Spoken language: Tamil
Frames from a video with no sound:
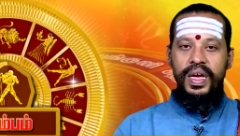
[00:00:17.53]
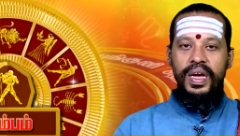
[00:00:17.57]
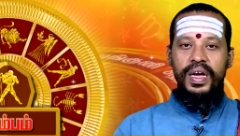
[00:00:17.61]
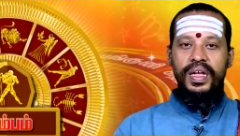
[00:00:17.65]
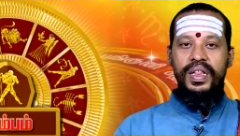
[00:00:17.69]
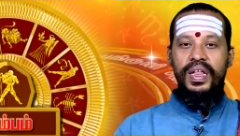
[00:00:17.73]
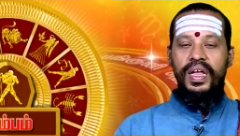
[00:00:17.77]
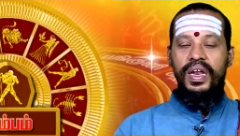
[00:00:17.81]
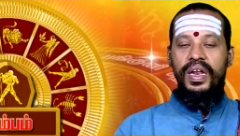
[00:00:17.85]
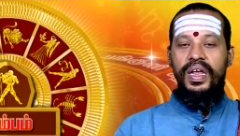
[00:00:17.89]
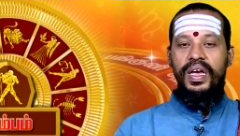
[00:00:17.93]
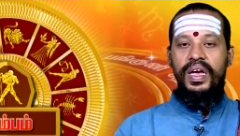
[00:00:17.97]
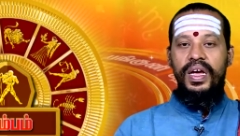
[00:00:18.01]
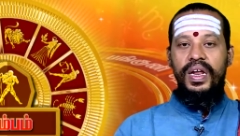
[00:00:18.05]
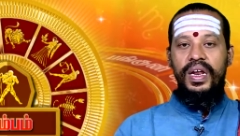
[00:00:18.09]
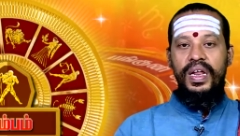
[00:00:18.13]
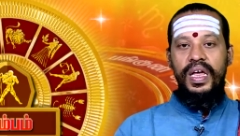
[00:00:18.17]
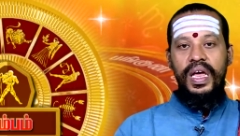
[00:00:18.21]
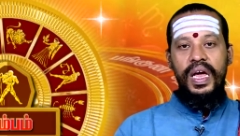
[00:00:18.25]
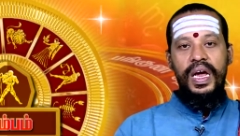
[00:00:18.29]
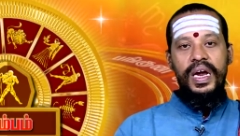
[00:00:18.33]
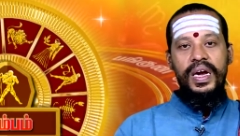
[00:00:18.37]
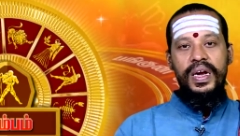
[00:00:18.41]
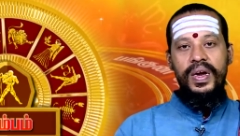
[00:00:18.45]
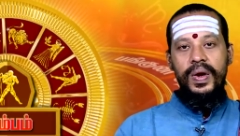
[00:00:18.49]
இதை நீங்கள்
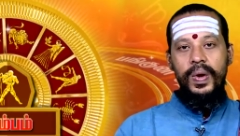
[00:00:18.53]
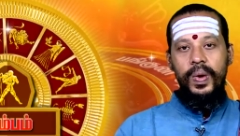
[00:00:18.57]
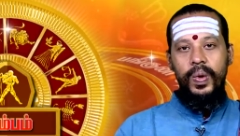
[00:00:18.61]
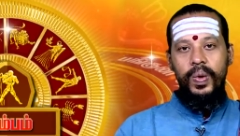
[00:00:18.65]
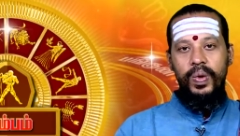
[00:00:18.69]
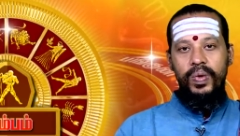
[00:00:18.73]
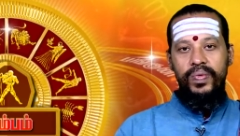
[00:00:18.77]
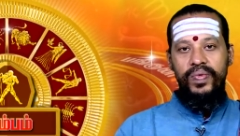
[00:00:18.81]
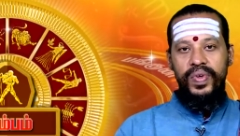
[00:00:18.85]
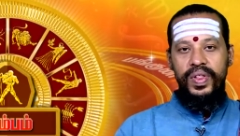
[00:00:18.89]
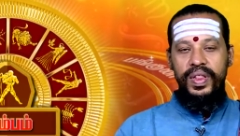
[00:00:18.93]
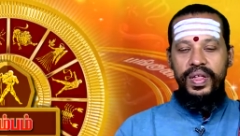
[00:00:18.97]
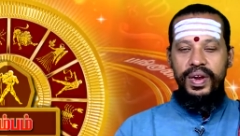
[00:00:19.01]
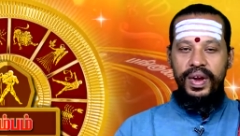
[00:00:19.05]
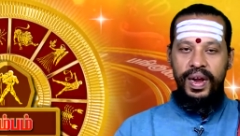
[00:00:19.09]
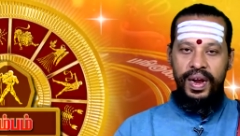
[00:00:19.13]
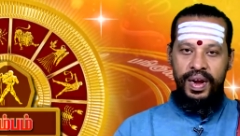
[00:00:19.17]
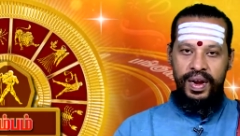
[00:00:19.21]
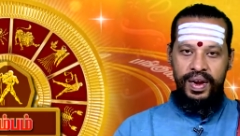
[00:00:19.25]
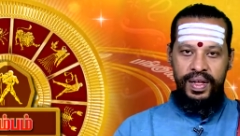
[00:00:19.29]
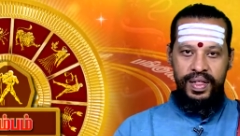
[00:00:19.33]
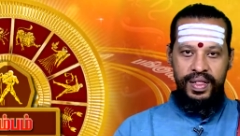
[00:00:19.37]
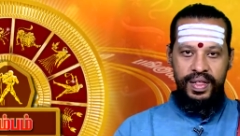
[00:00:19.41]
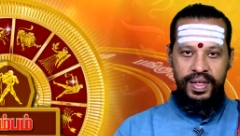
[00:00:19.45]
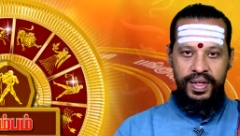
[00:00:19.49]
ஏற்றுக்கொள்வது
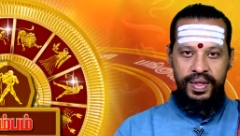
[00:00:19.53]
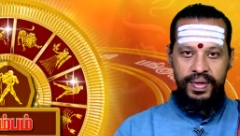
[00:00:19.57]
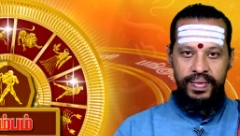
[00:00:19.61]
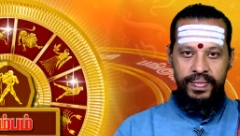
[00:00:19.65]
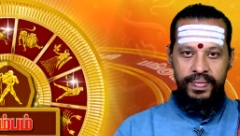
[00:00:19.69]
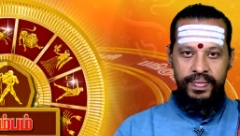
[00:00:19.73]
நல்லது